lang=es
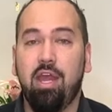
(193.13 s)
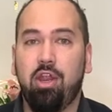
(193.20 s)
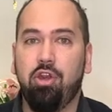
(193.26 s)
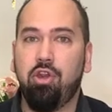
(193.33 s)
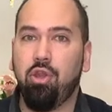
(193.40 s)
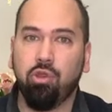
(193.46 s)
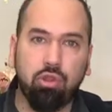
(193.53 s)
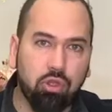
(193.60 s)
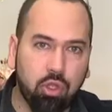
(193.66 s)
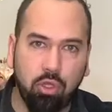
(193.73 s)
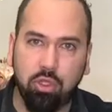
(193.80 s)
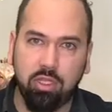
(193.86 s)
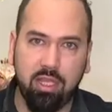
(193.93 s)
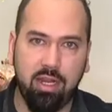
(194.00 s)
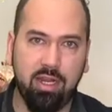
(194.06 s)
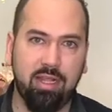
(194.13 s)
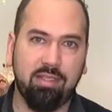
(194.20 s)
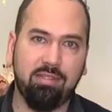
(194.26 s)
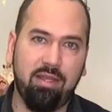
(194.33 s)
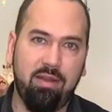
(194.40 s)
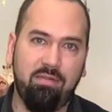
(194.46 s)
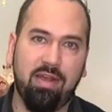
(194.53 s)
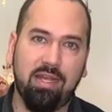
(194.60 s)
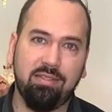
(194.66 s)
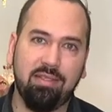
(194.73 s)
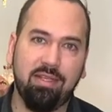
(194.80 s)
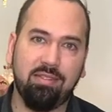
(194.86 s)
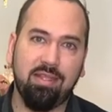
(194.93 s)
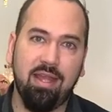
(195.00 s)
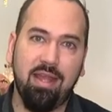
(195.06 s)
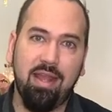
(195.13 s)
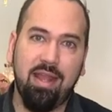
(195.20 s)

No todo tienen que ser bases